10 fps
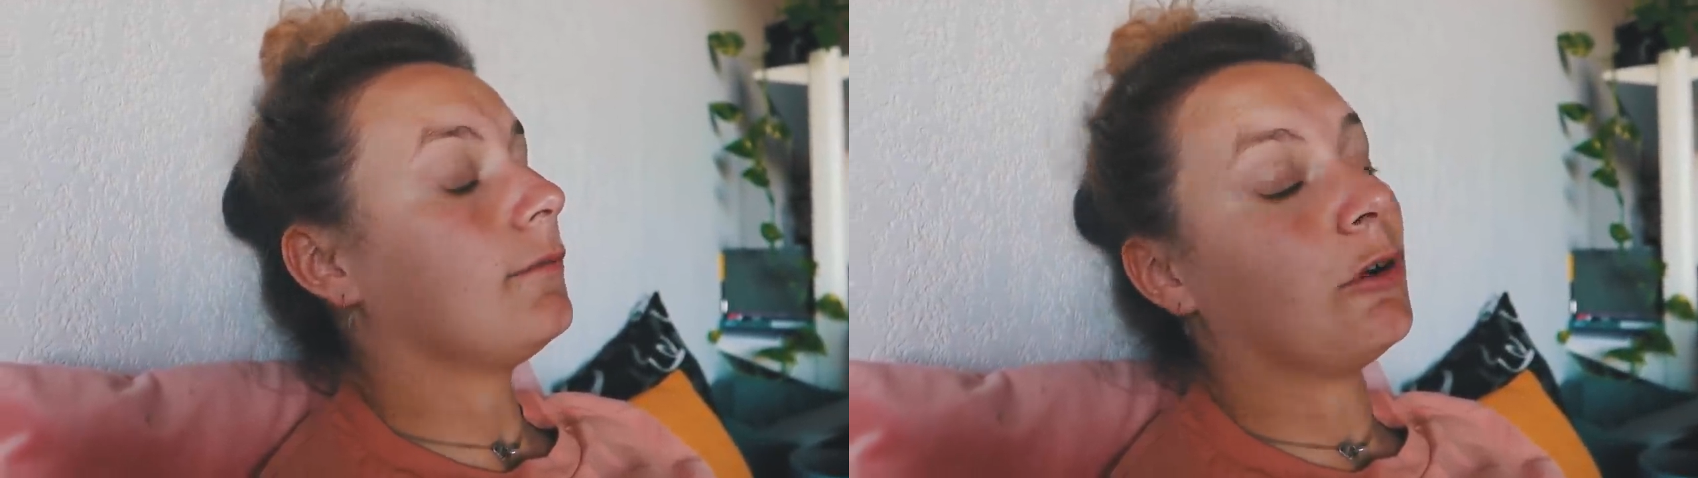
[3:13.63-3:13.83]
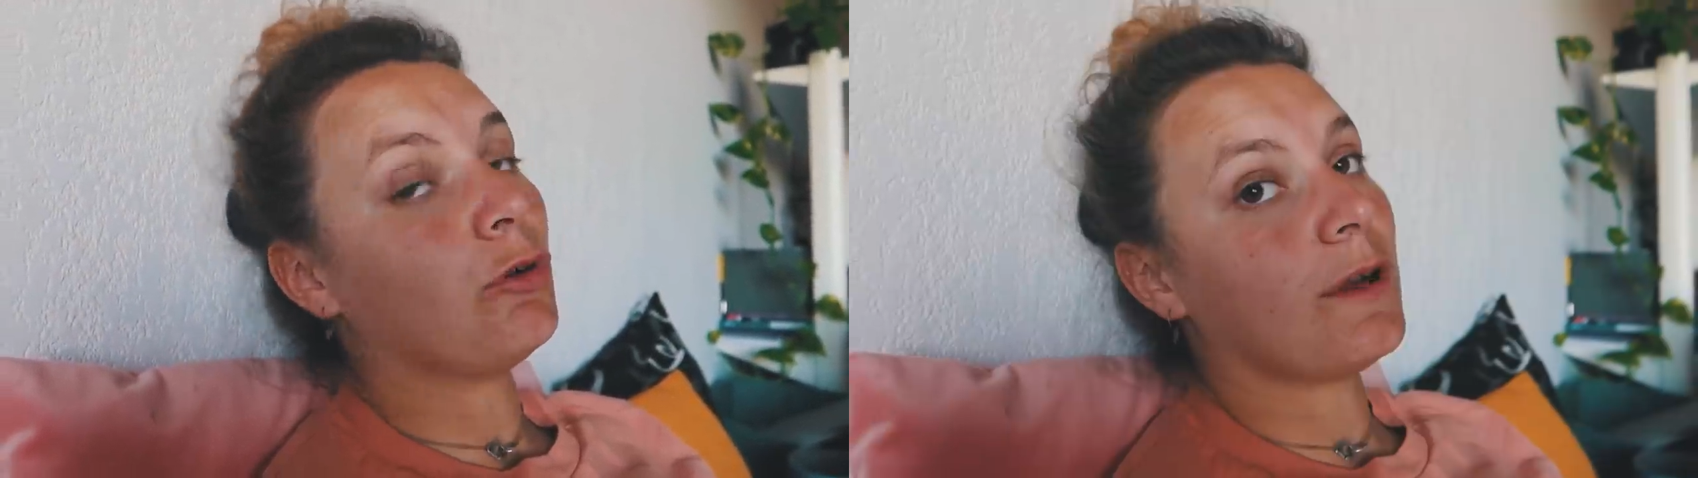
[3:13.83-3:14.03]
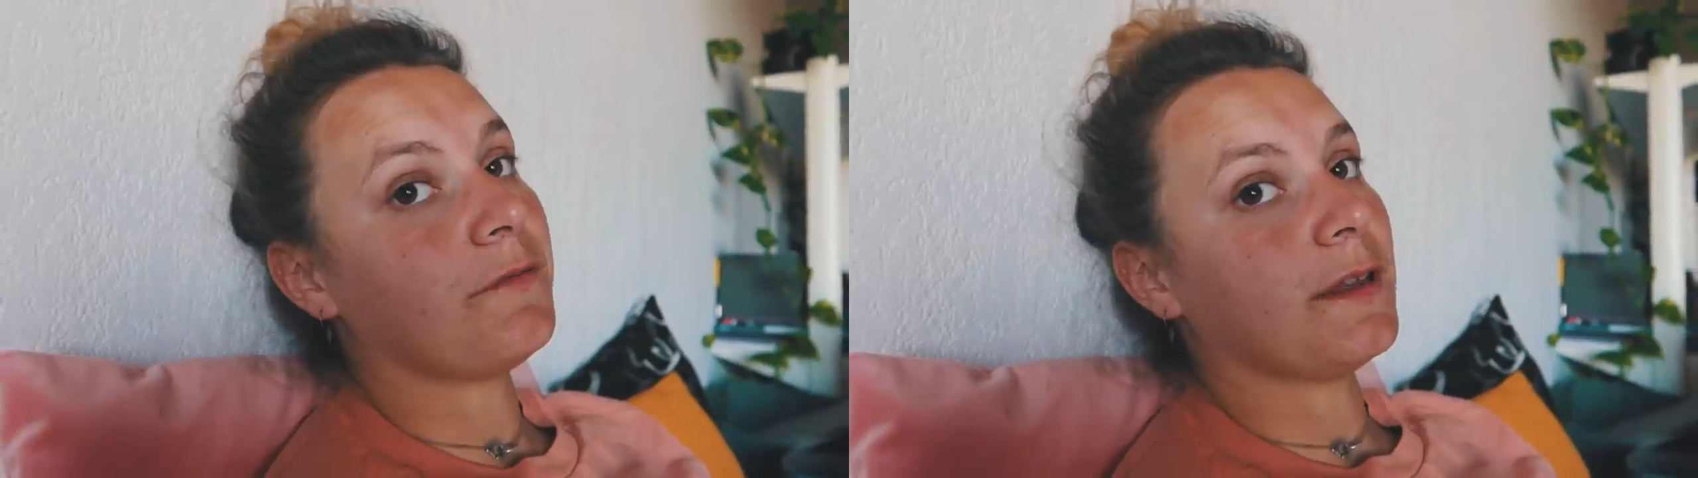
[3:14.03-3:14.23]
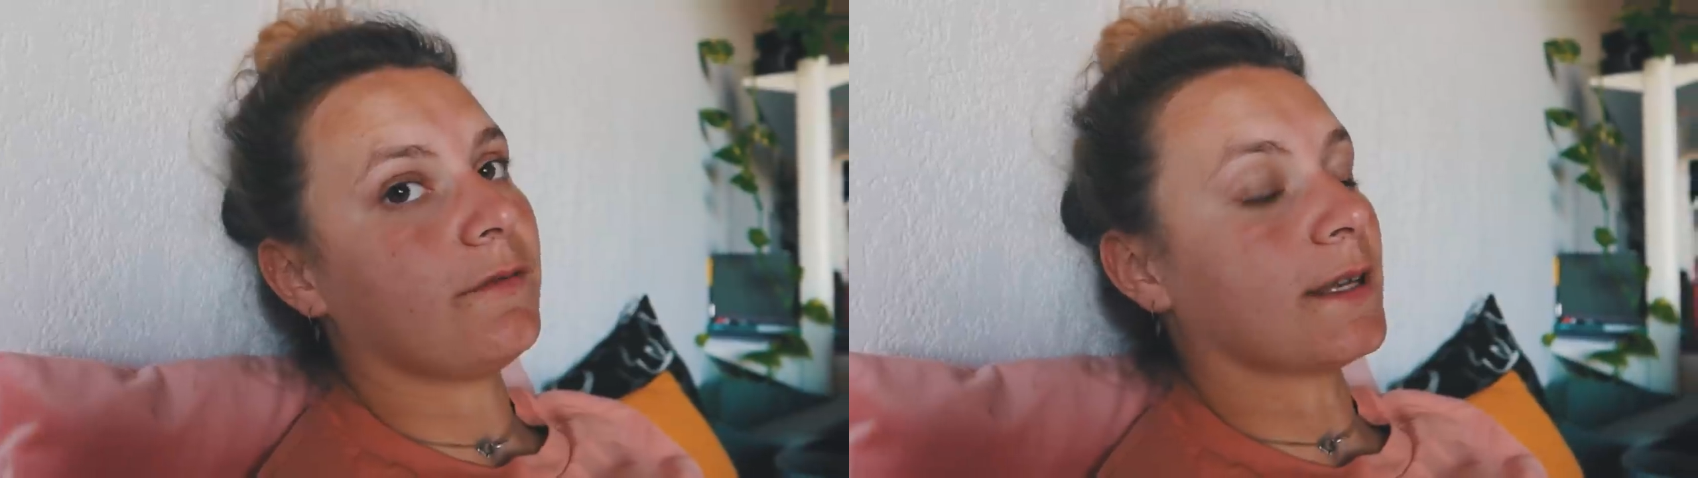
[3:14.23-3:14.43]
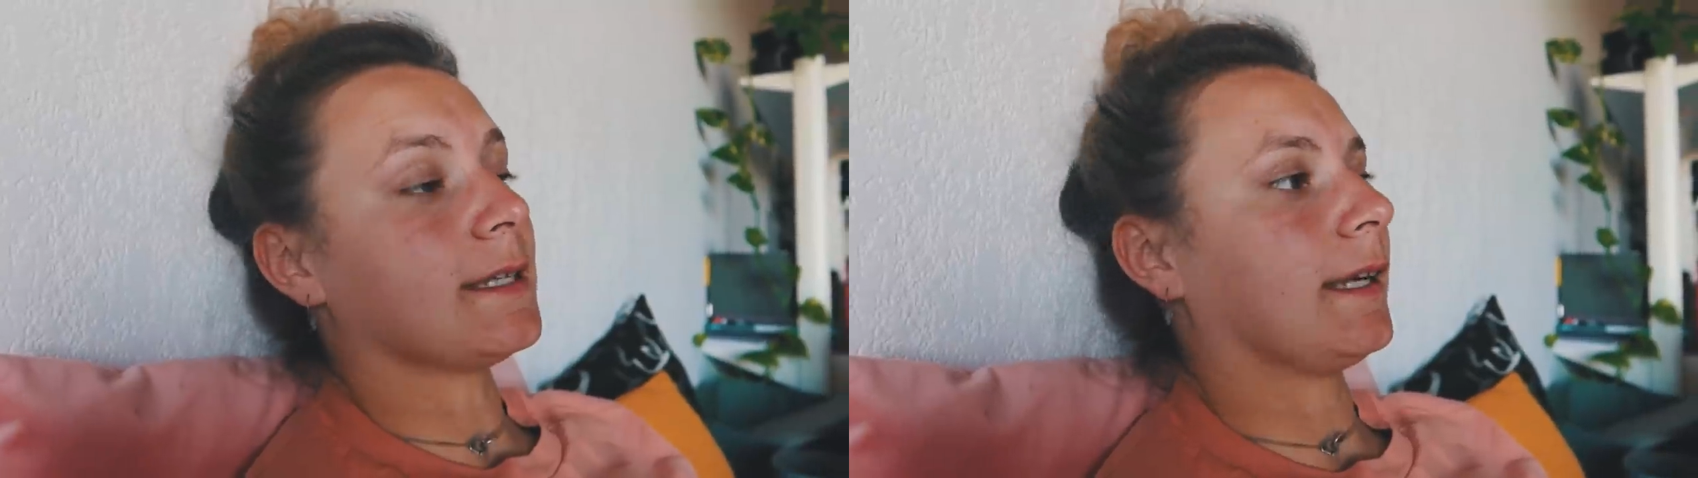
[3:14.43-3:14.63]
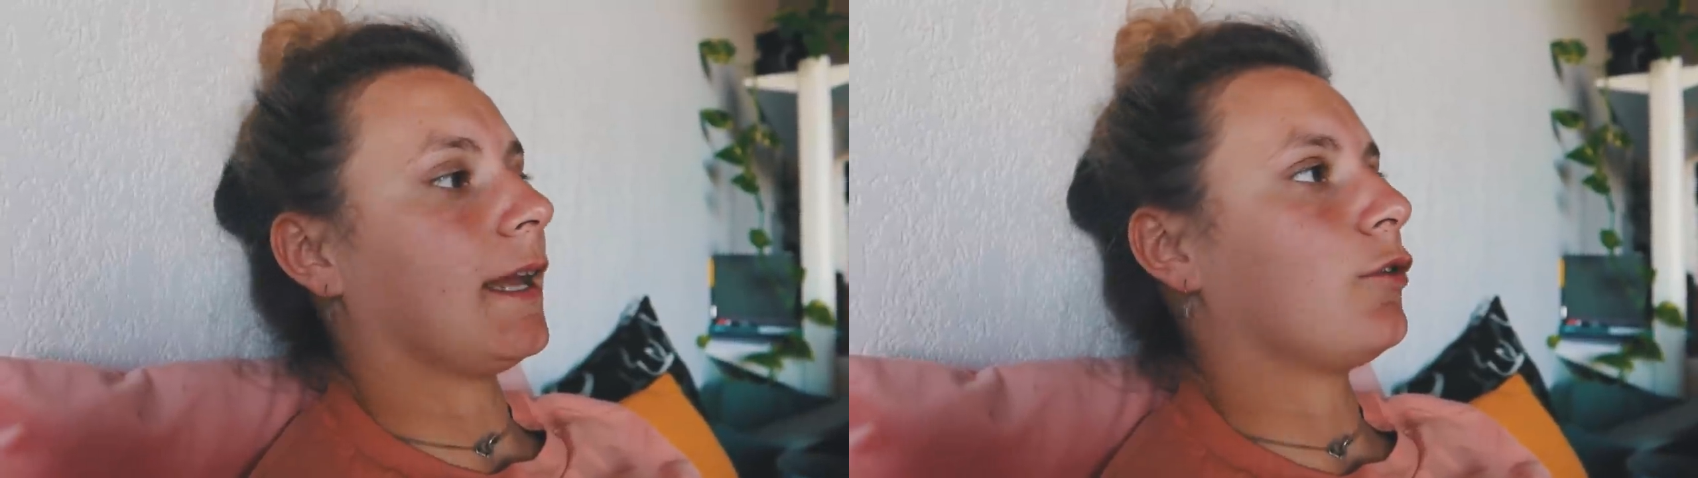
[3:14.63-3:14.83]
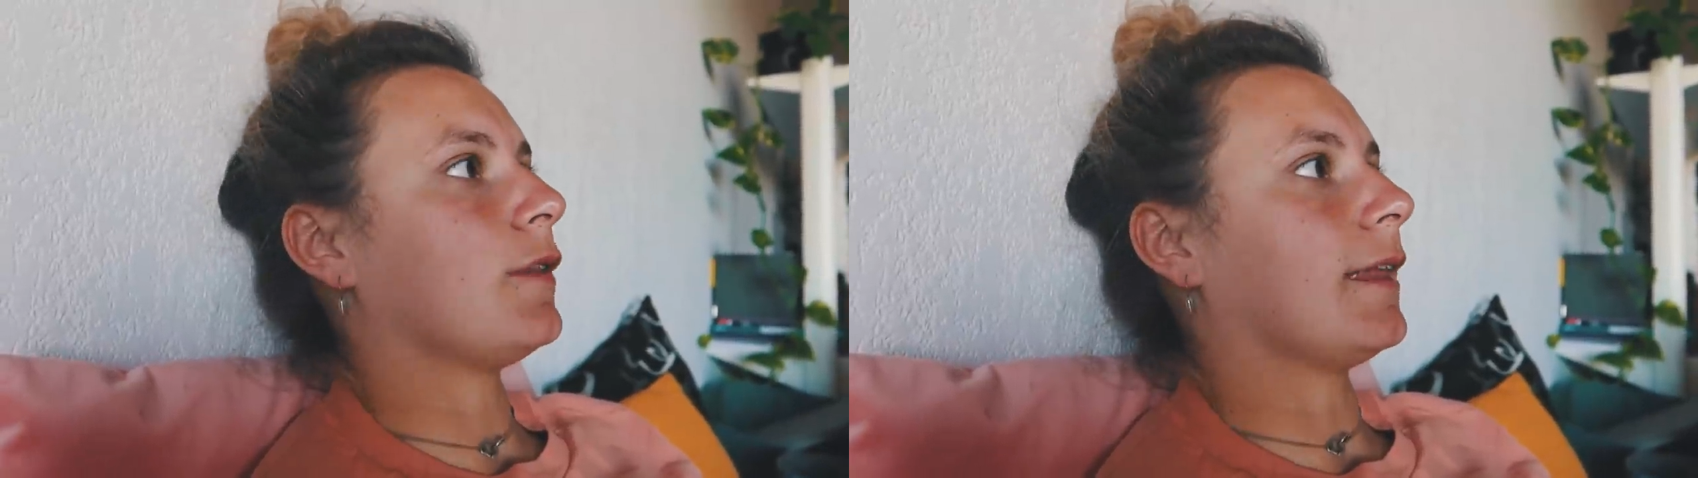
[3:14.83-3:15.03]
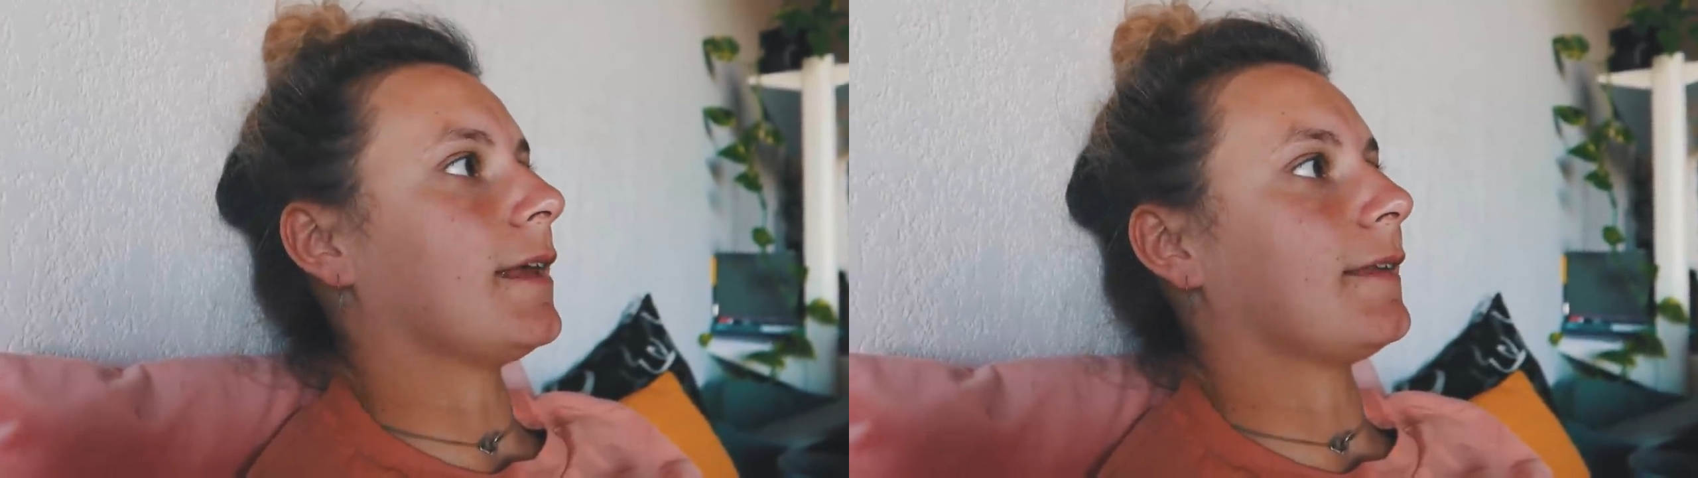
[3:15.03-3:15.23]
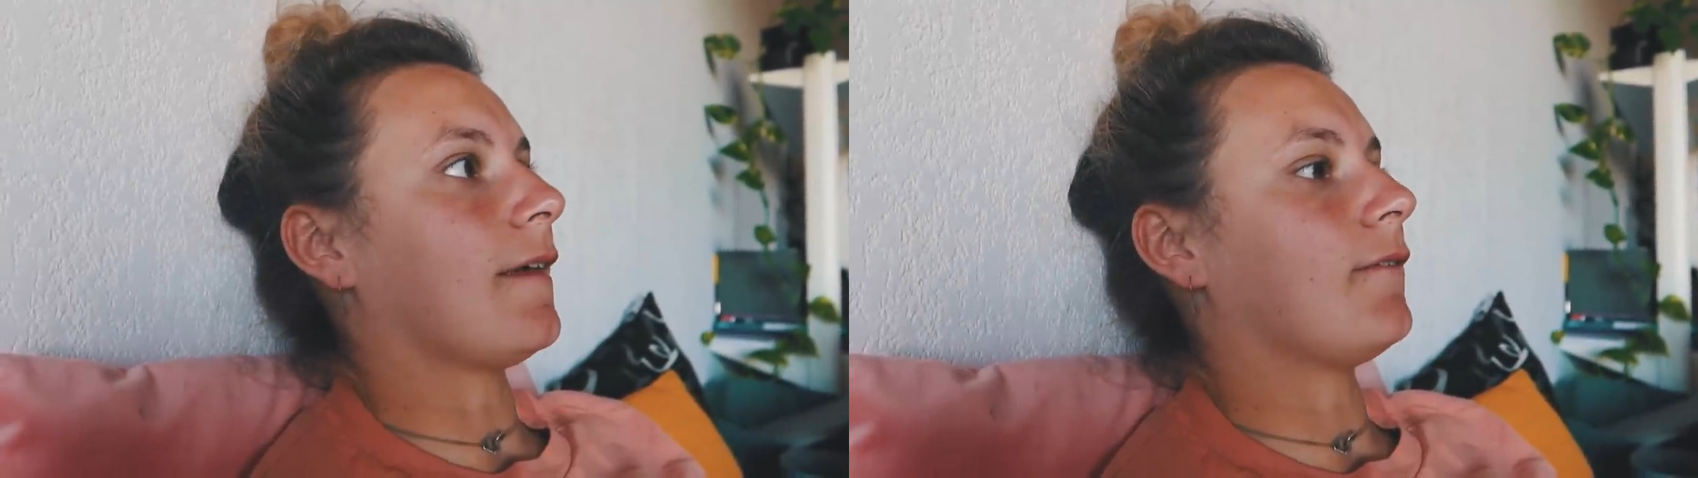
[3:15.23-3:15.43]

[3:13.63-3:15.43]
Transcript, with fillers: Lolo, elle finit de faire ses quelques dernières